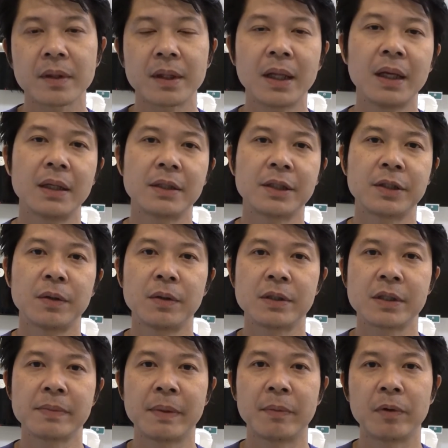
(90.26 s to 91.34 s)
で白い
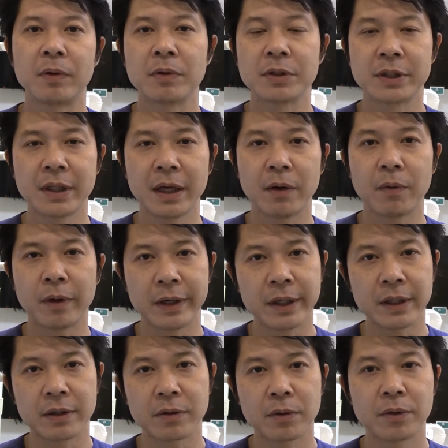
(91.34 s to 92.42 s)
詰め物をして終わ
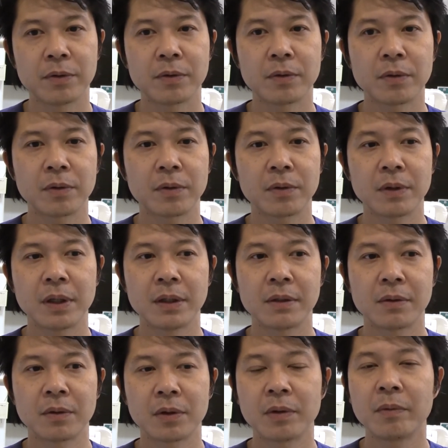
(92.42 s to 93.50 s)
りというこ
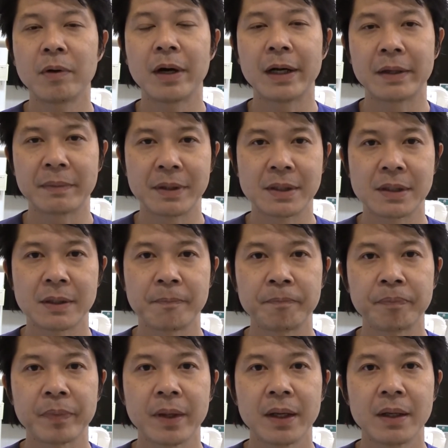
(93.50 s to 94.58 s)
ともあります
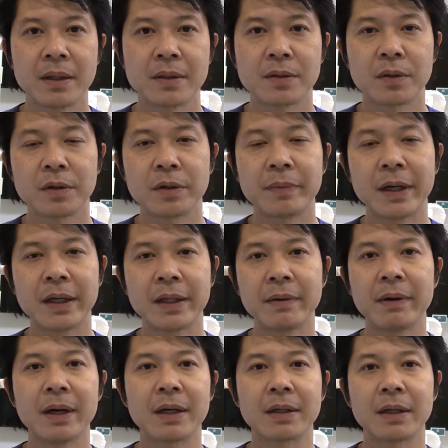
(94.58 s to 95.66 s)
そういう場合で
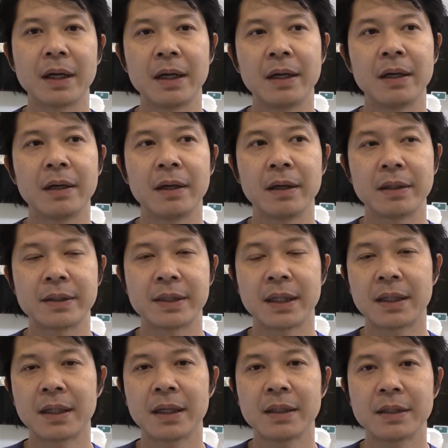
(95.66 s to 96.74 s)
は、えー、
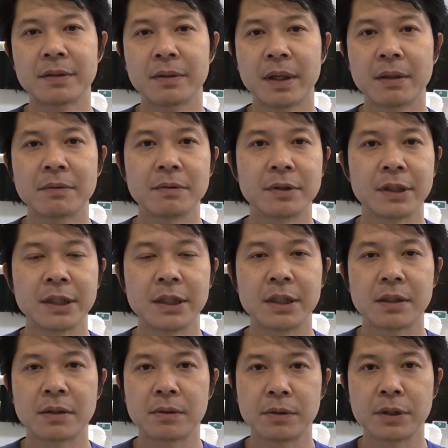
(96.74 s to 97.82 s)
絶対にクラウンに
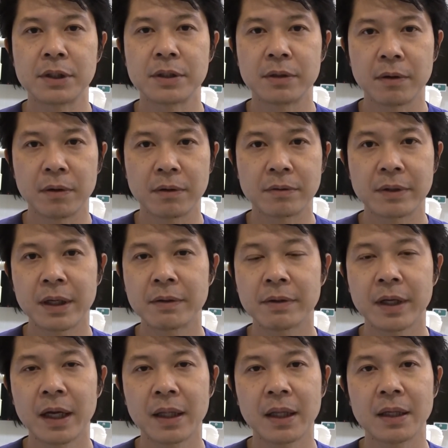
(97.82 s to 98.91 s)
する必要
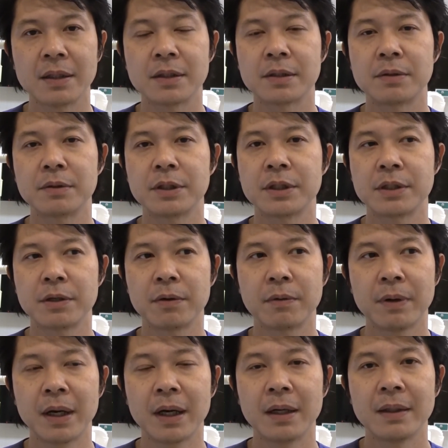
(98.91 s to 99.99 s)
クラウン形態にする必要
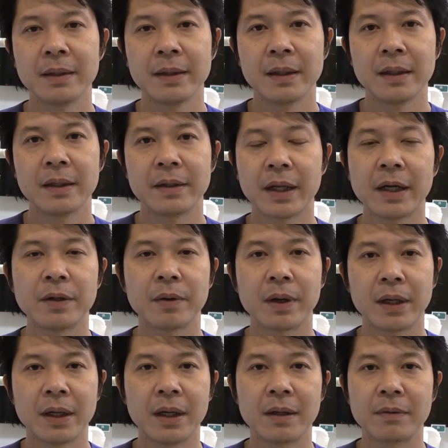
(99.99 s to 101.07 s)
はないの
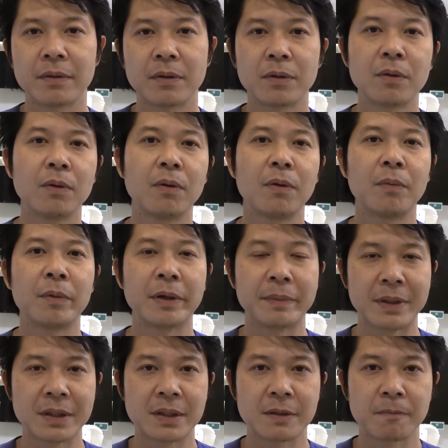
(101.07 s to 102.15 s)
かなと思い
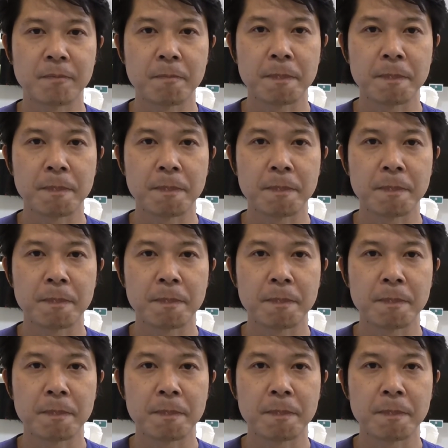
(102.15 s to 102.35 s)
ます